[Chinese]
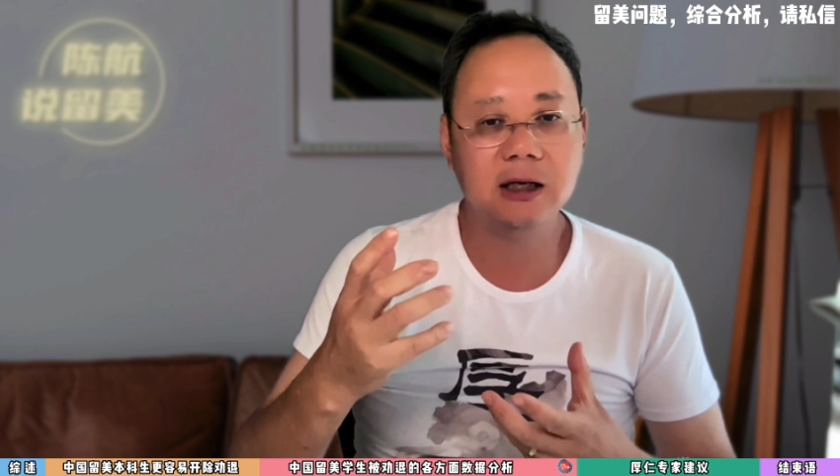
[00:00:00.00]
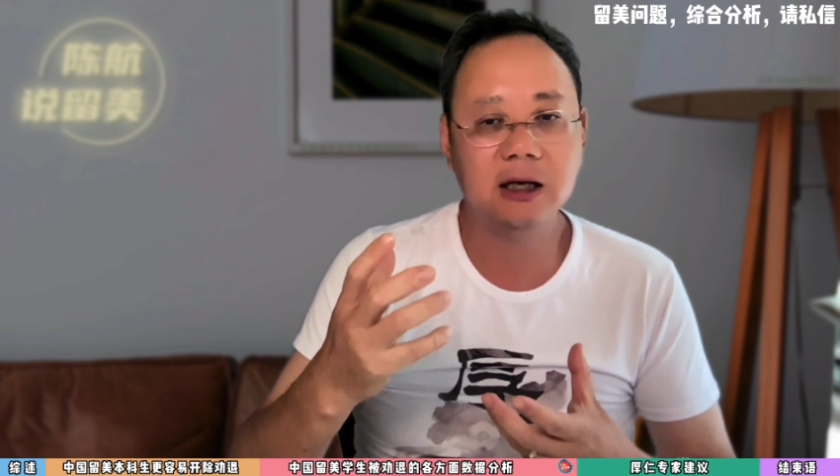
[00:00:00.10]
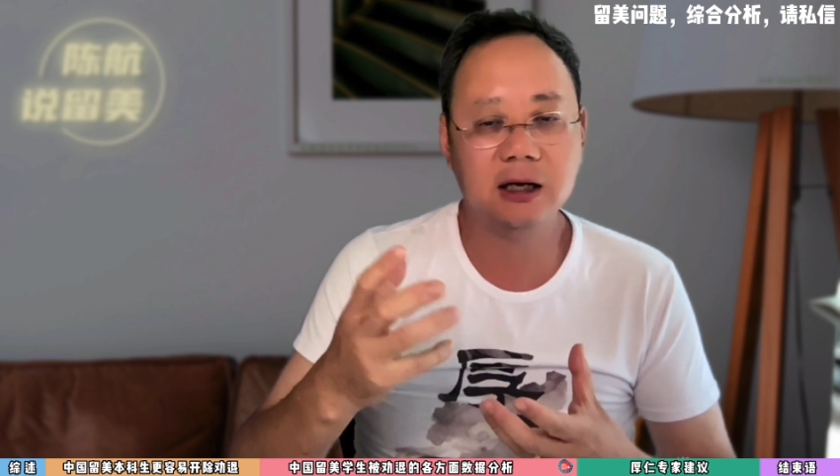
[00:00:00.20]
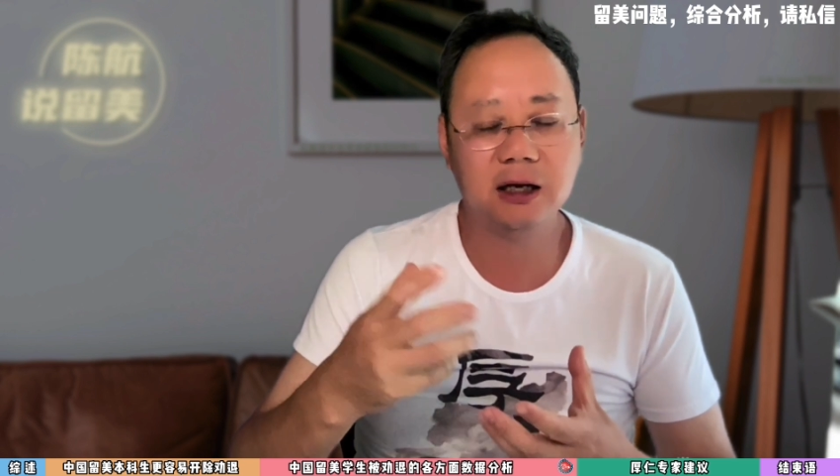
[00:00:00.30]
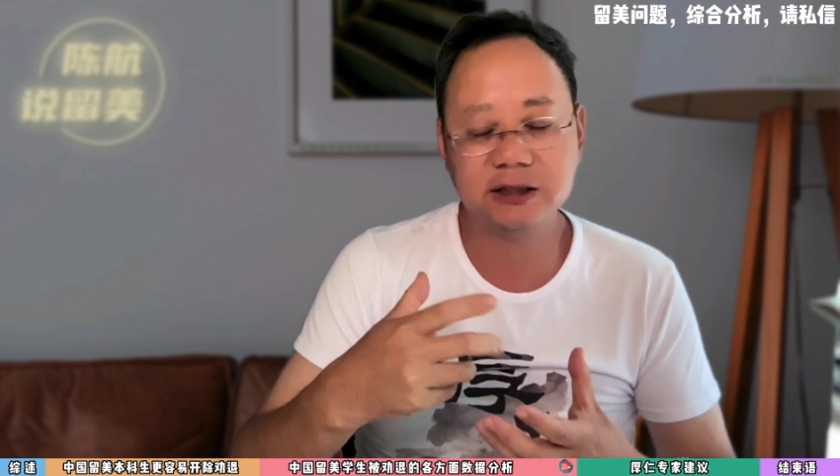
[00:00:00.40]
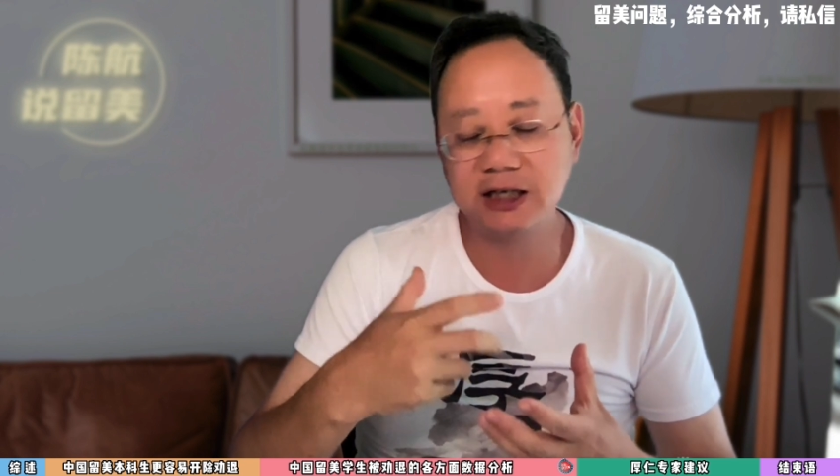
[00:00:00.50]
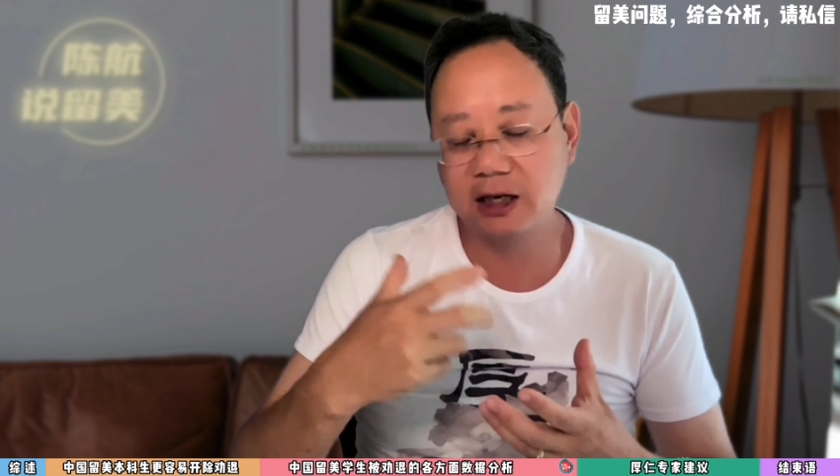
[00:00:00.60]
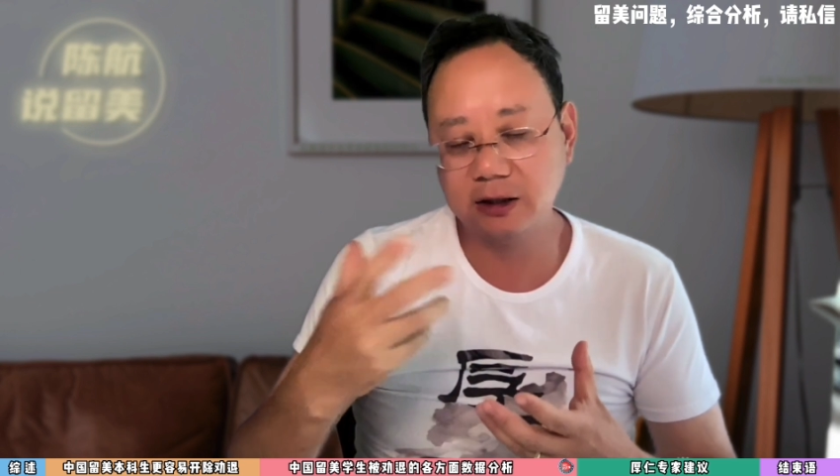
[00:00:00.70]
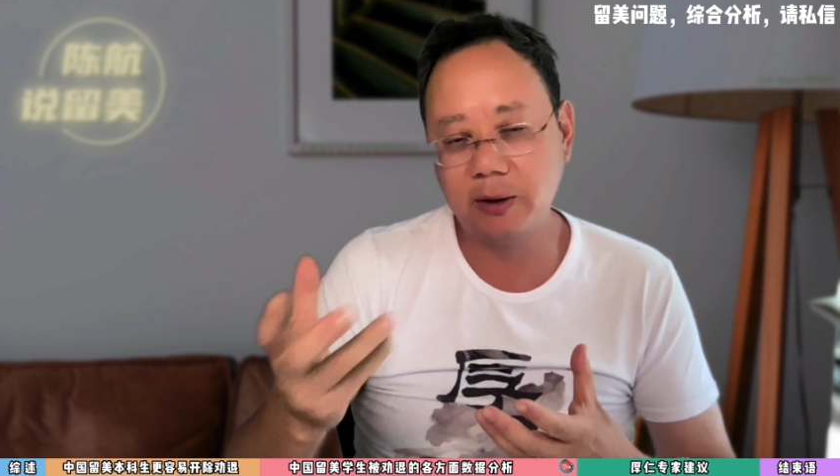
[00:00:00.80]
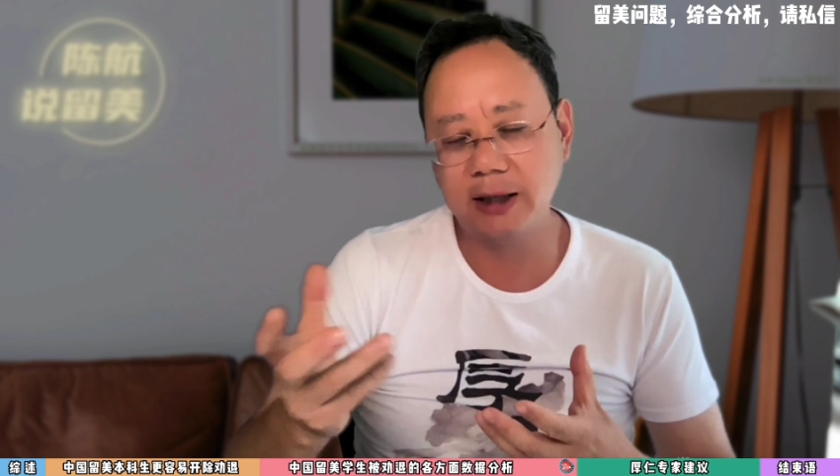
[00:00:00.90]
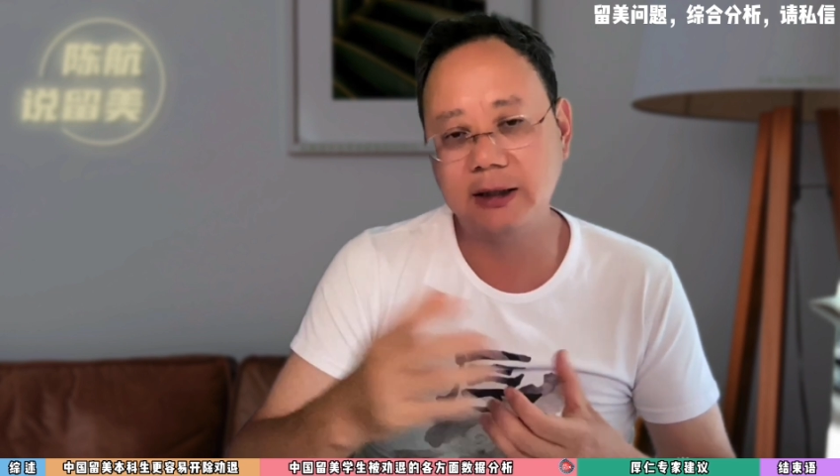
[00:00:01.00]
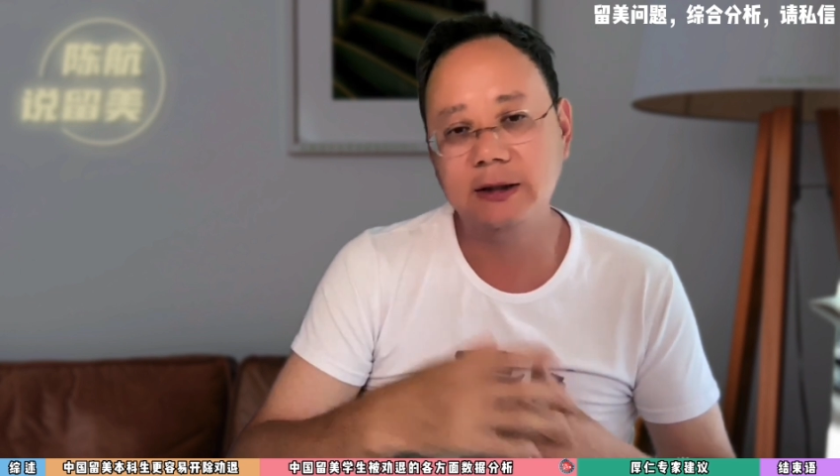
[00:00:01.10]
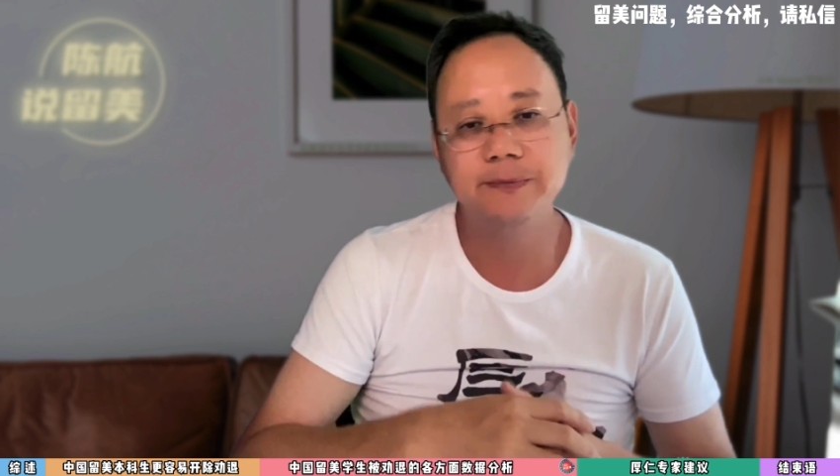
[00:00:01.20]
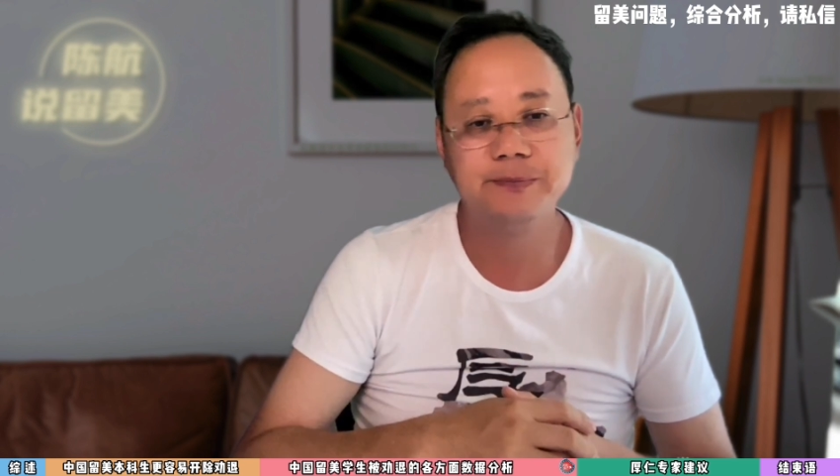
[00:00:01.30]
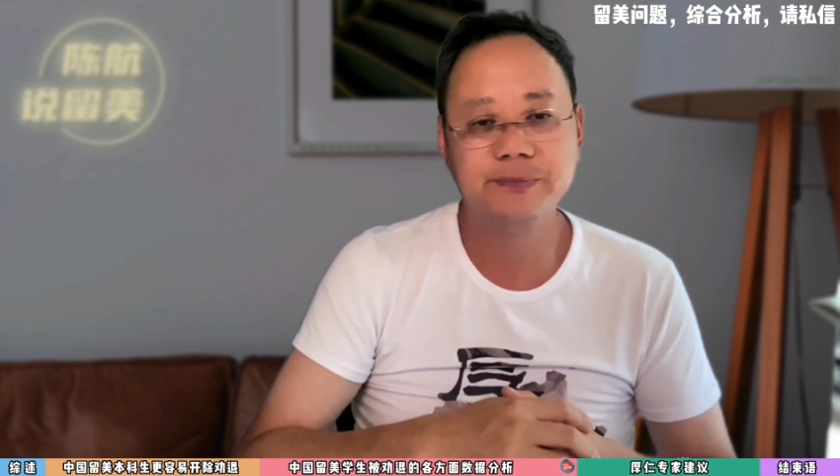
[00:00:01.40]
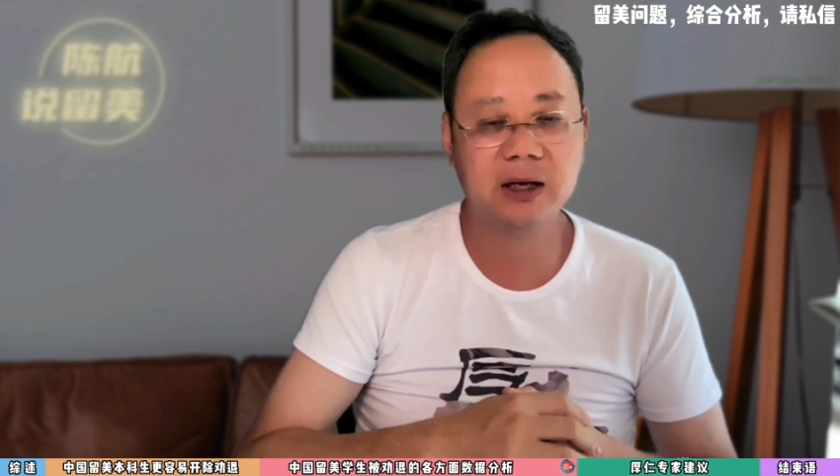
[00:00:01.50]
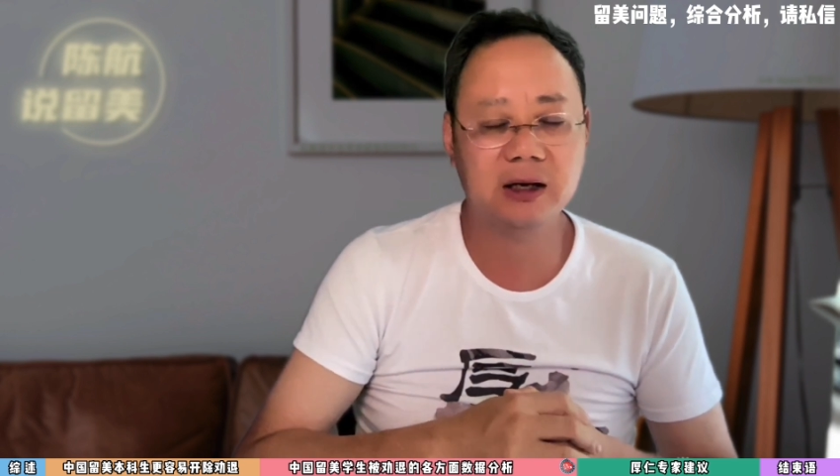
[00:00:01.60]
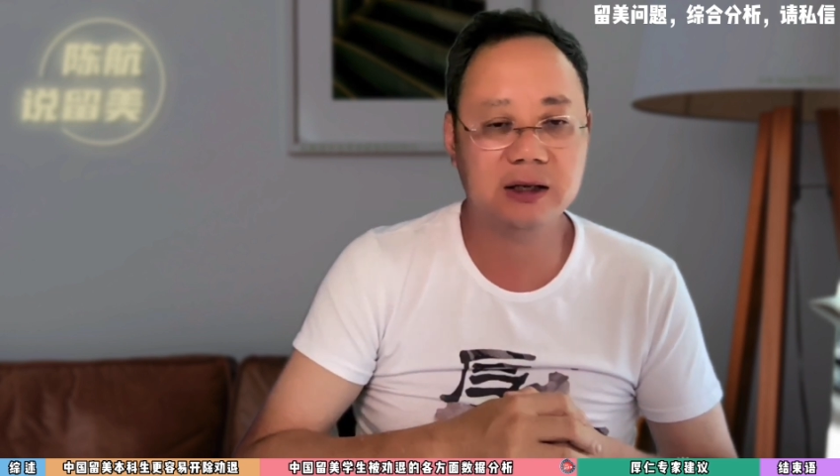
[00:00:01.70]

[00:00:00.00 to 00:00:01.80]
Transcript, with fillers: 呃，这样的话呢，呃，